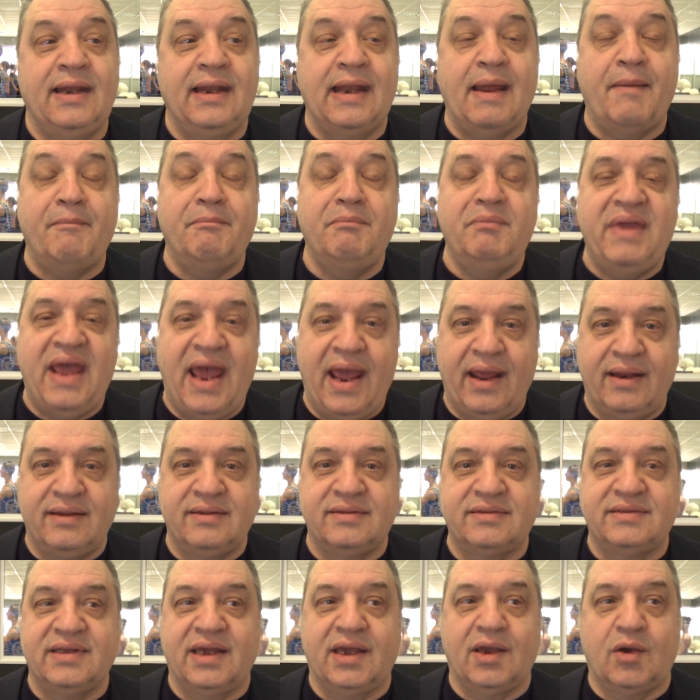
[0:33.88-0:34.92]

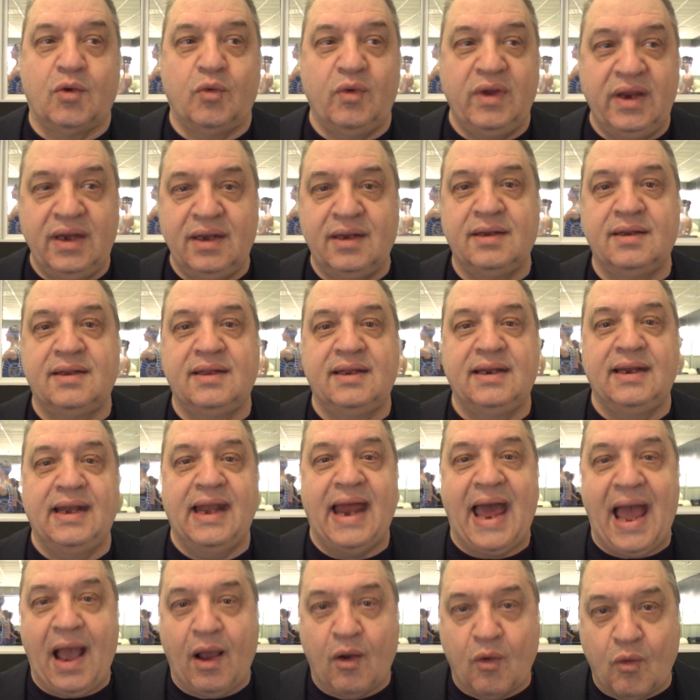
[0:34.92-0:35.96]
l'ambiente, quindi
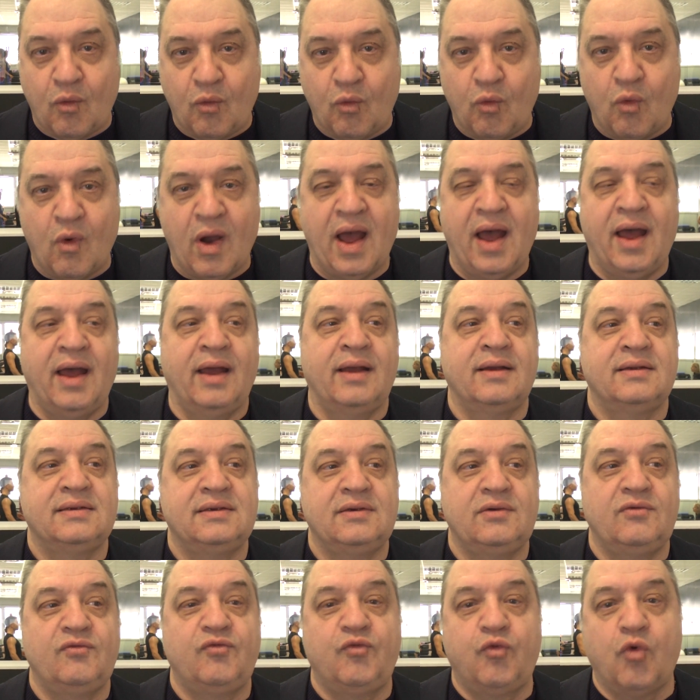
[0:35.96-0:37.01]
l'acqua,
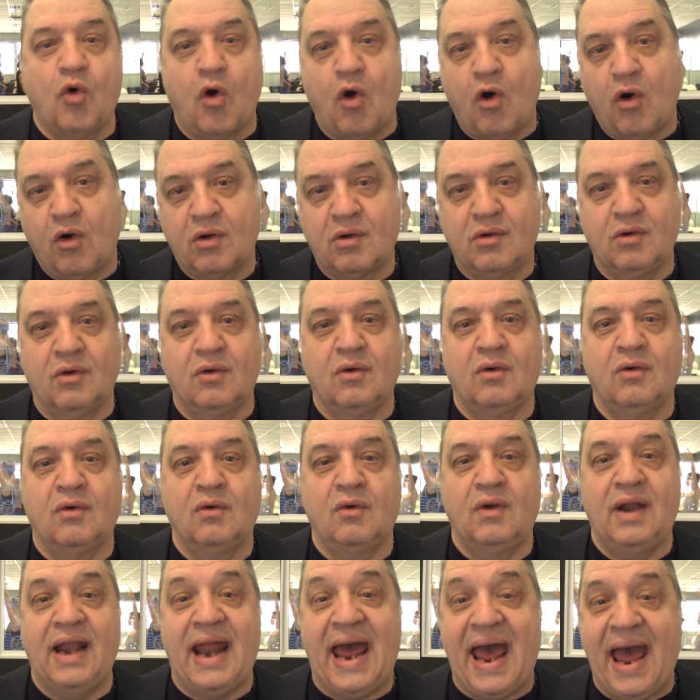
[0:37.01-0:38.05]
il
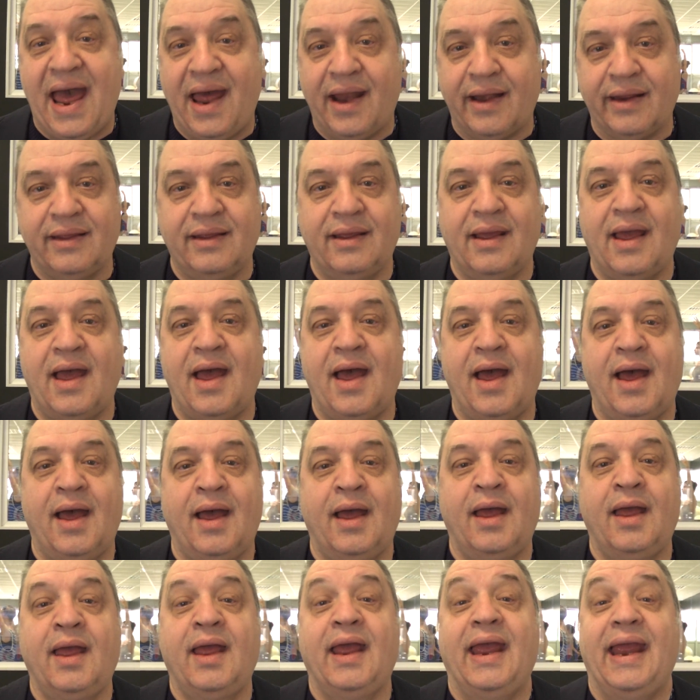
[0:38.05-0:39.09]
fuoco,
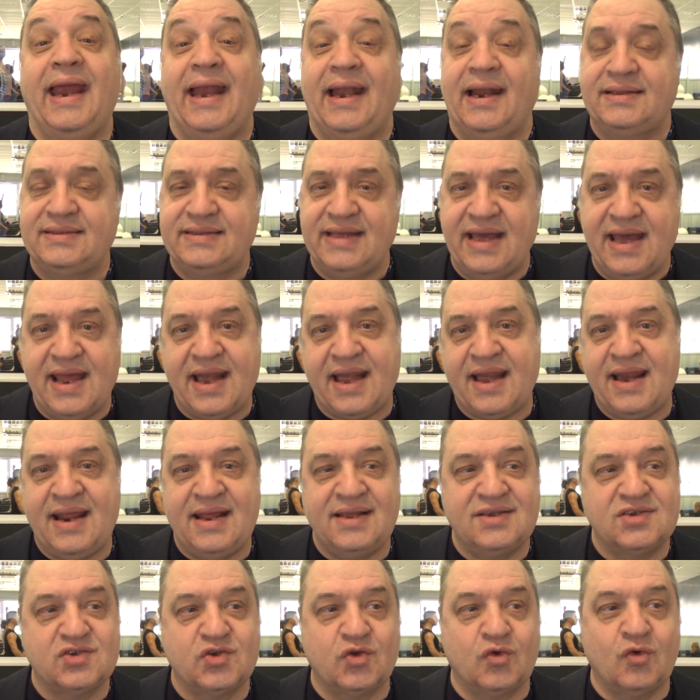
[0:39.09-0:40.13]
l'aria e la
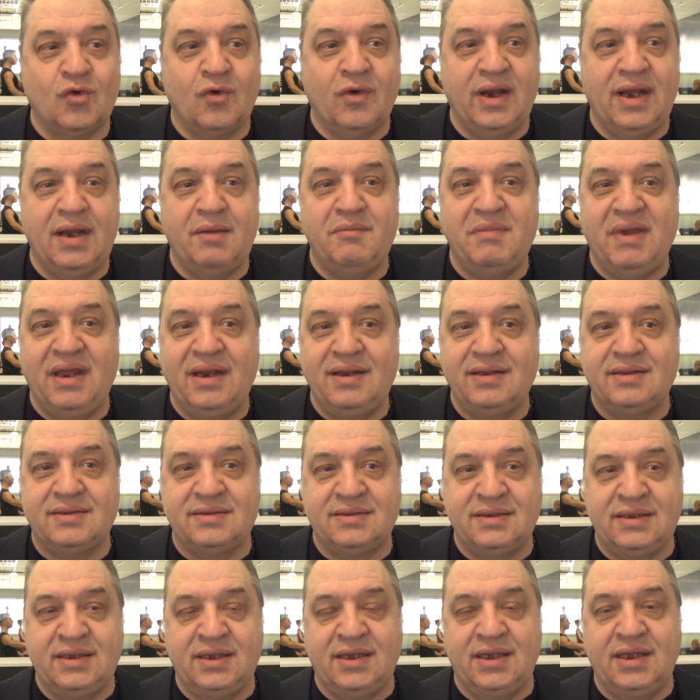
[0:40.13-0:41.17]
terra sono
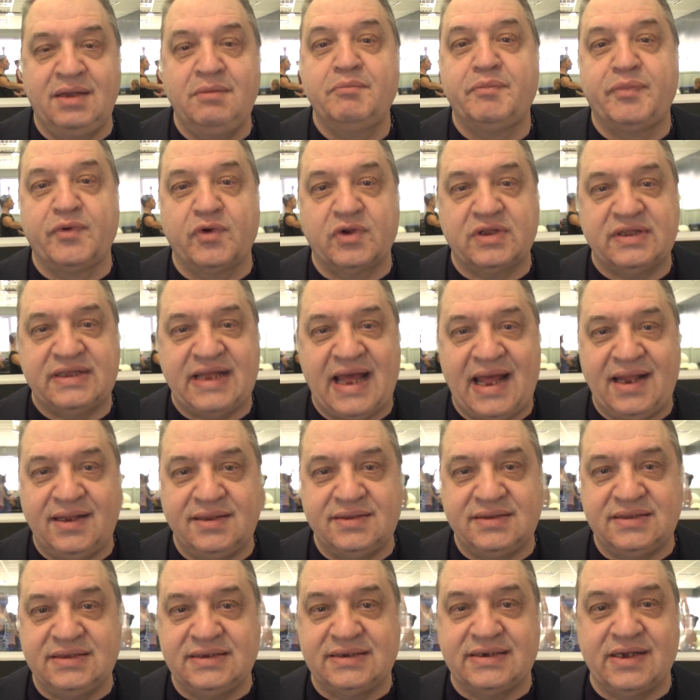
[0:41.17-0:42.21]
elementi
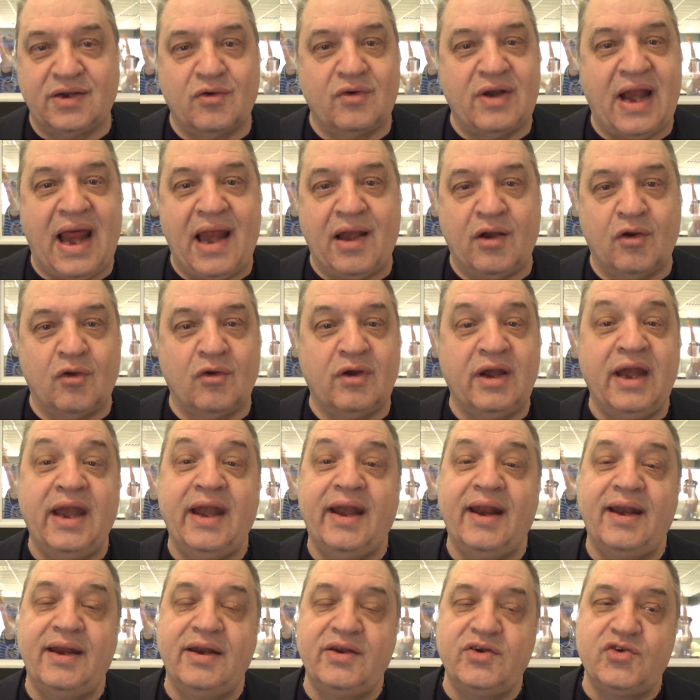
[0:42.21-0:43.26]
importanti che non hanno
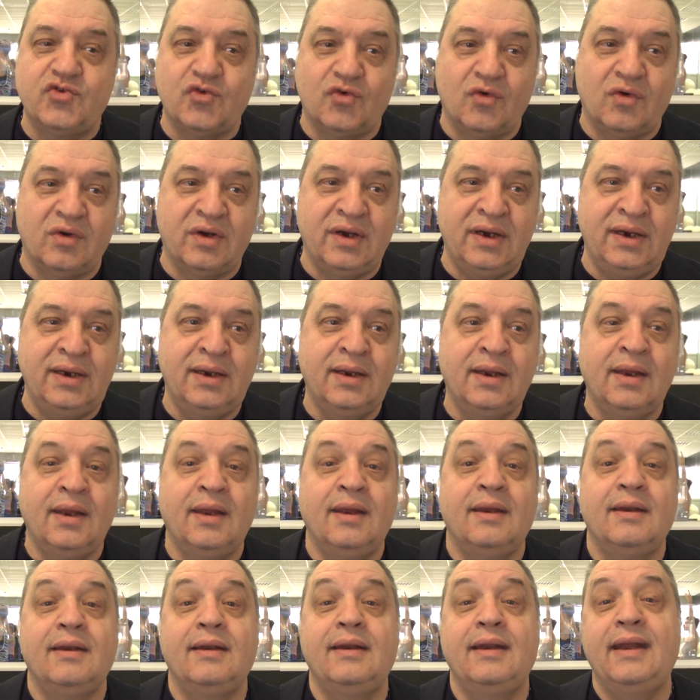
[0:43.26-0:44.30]
né religioni
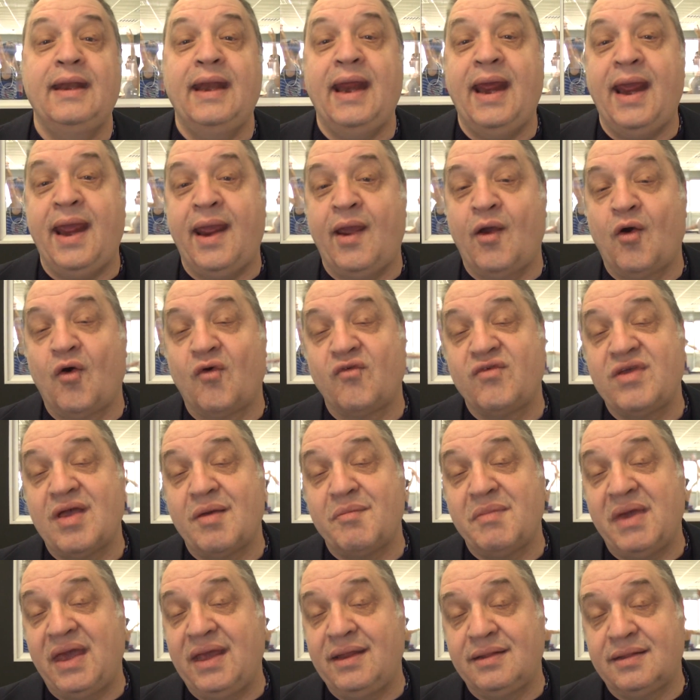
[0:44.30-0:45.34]
né
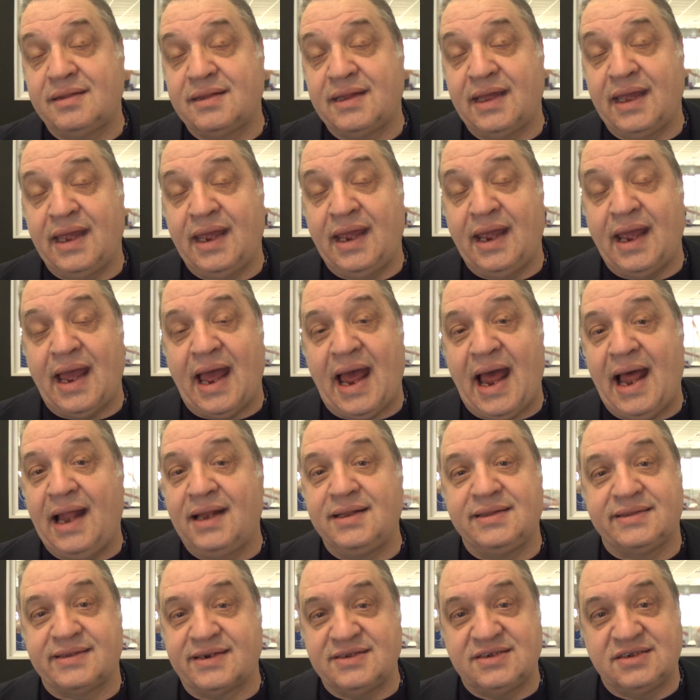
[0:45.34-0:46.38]
ovviamente
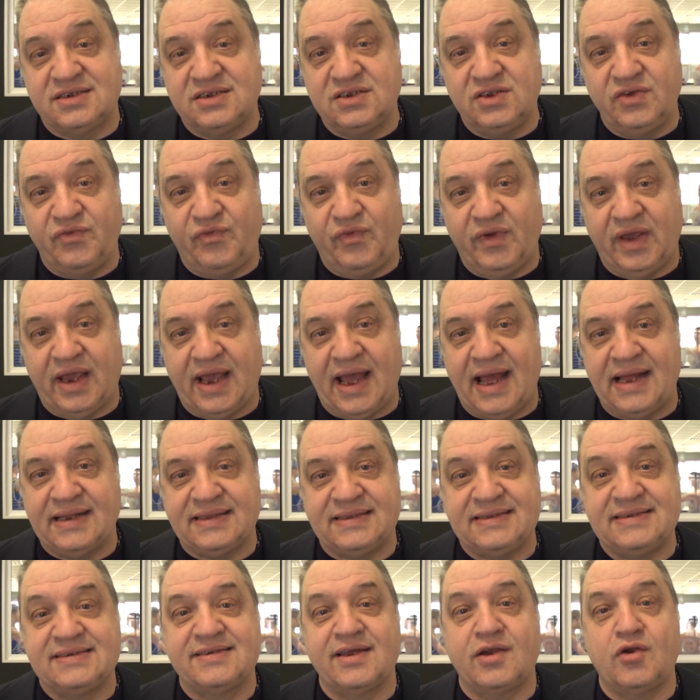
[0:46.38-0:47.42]
altri
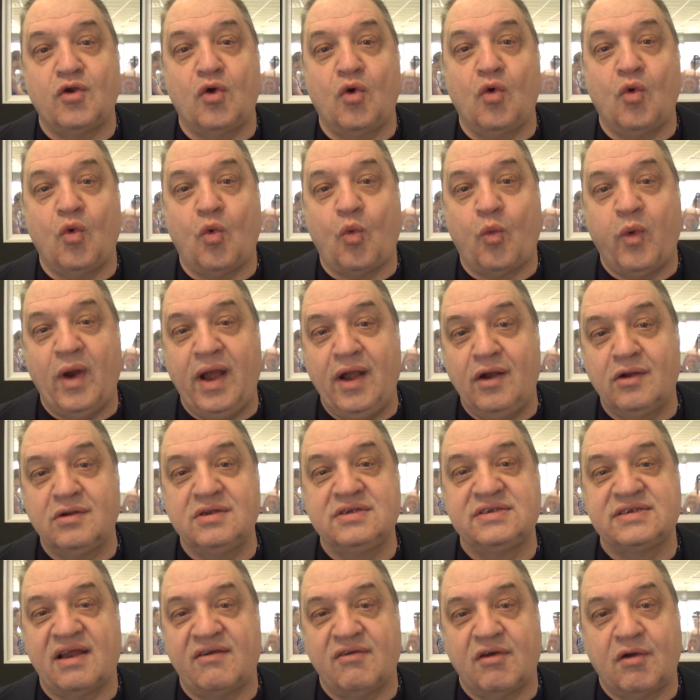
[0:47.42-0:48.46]
significati se non quello
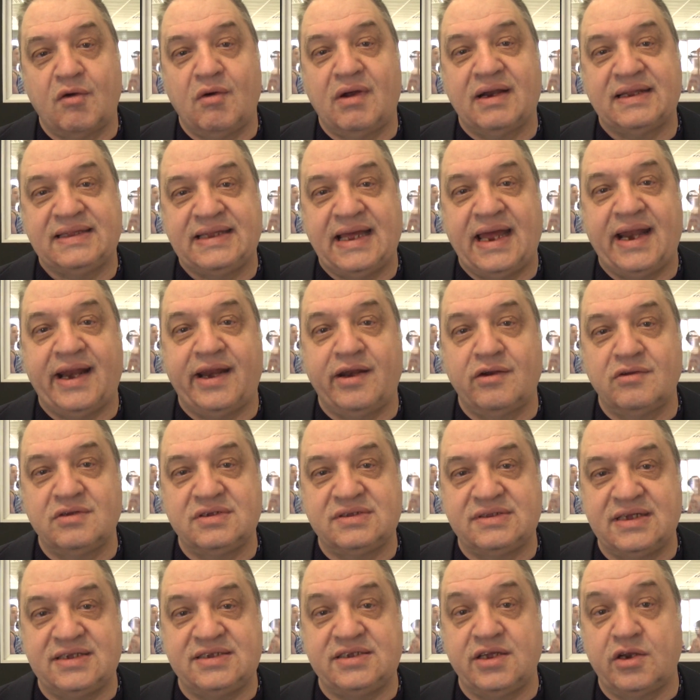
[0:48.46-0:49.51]
di salvaguardare noi
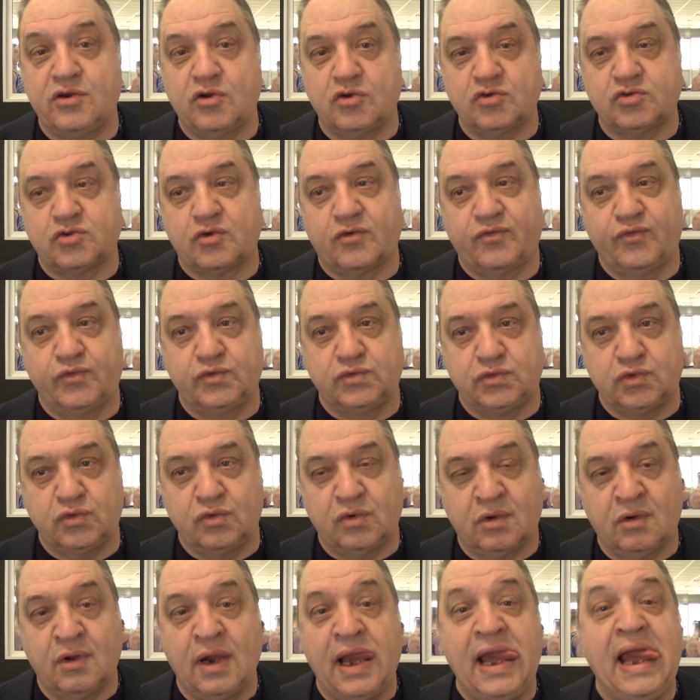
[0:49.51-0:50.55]
stessi e il nostro
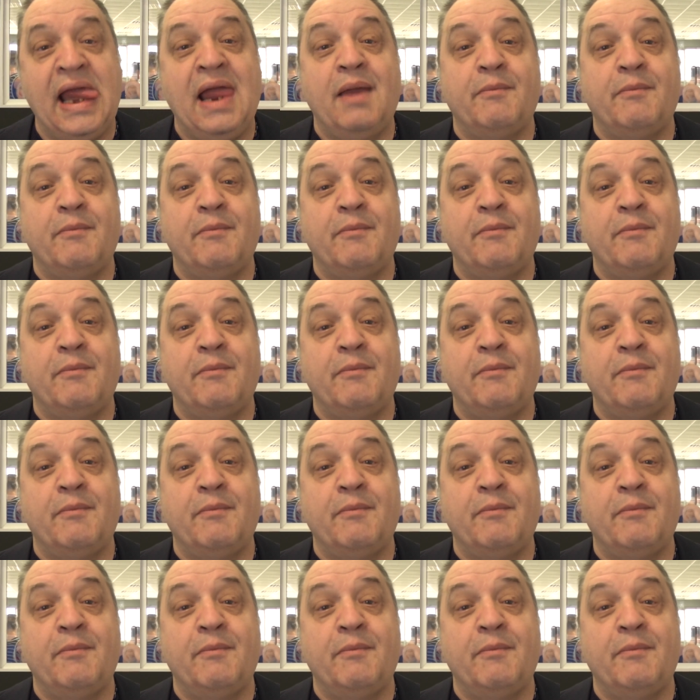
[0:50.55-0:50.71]
futuro,